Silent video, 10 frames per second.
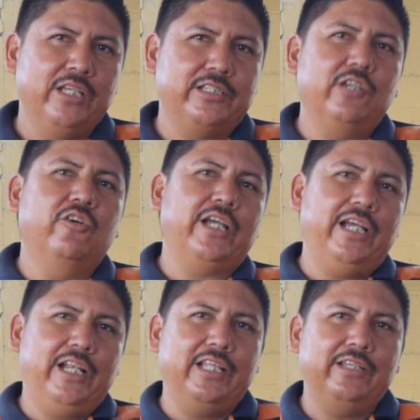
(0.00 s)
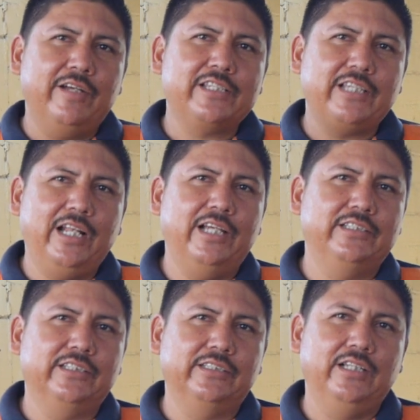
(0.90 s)
sino que es en las diversas
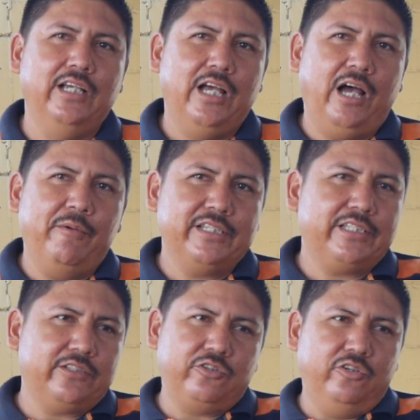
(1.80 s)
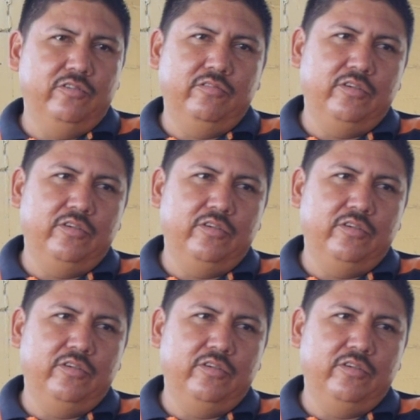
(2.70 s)
lanchas. A veces son